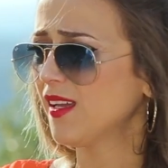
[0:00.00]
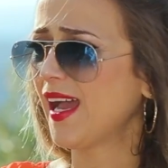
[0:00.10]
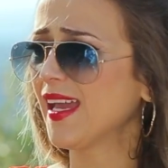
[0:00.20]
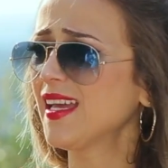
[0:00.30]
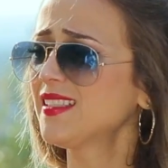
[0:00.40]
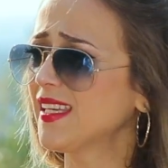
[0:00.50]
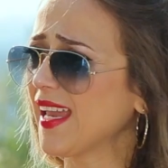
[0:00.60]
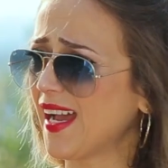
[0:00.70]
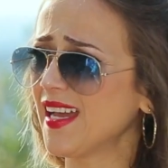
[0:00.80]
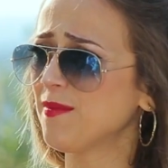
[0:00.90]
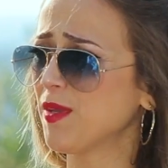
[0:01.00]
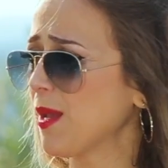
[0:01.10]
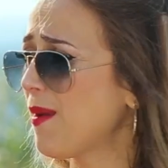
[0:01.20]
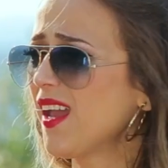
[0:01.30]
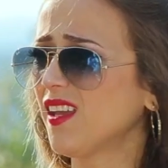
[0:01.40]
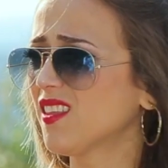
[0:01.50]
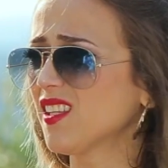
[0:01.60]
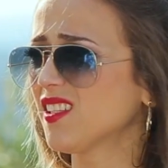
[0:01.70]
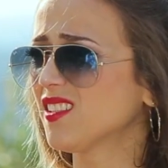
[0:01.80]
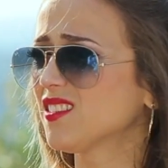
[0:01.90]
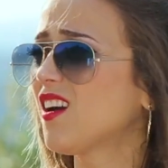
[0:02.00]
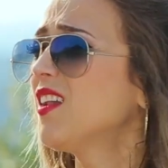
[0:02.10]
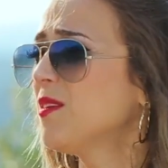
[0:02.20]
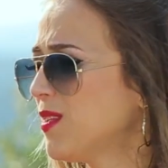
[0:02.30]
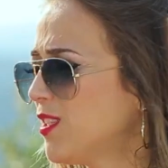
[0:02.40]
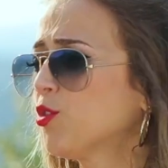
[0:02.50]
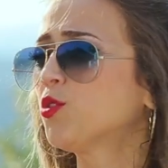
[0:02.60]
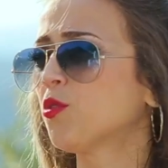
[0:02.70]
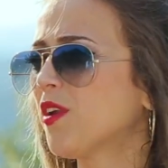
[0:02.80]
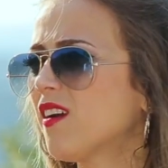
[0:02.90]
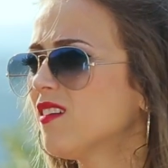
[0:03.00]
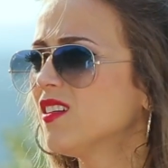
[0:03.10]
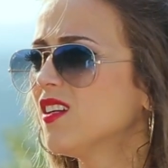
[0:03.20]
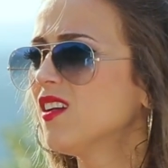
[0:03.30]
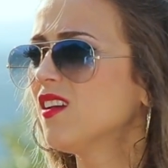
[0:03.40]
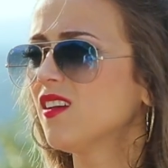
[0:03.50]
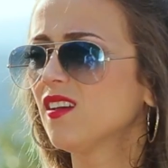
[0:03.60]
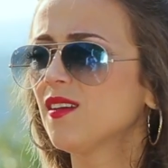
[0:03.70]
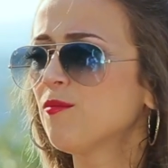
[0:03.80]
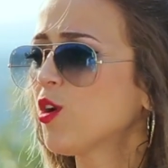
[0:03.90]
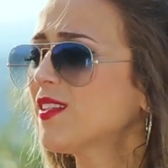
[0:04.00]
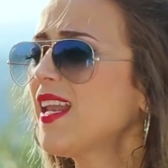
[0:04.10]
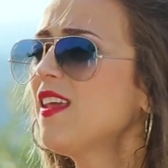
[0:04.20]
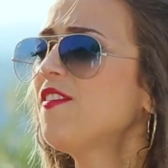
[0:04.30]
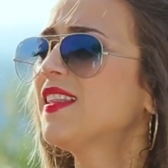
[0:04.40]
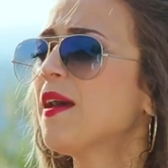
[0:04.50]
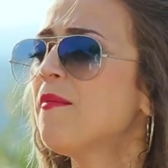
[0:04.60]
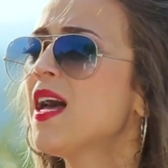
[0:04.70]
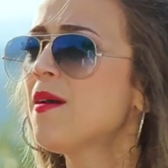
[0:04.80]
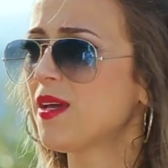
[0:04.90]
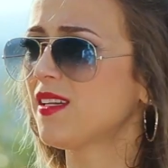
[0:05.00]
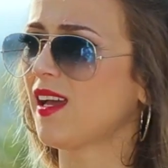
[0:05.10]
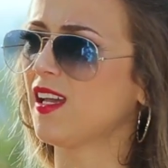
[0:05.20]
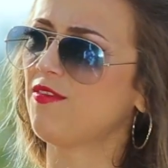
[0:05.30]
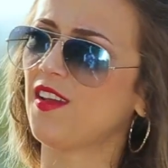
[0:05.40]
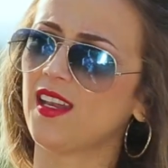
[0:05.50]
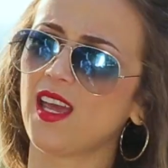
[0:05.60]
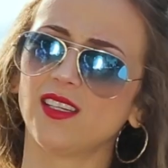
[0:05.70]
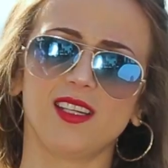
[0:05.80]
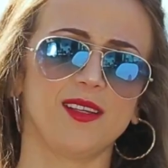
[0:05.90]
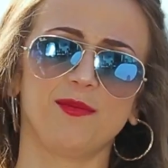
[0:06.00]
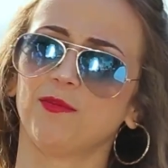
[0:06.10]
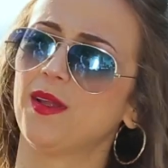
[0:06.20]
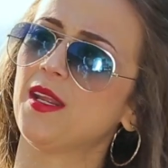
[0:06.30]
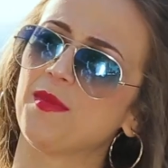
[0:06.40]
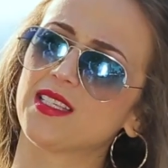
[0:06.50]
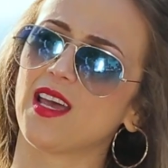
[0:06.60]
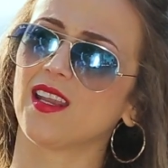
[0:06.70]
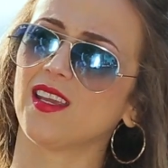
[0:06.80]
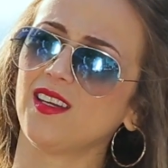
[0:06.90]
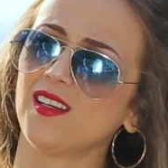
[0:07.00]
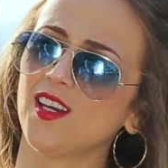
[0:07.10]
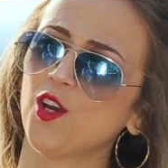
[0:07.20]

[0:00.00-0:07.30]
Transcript: حياتي كعالمه كباحثه طالبه دكتوراه مختلفة تماما عن فنانة اللي بتملي مسارح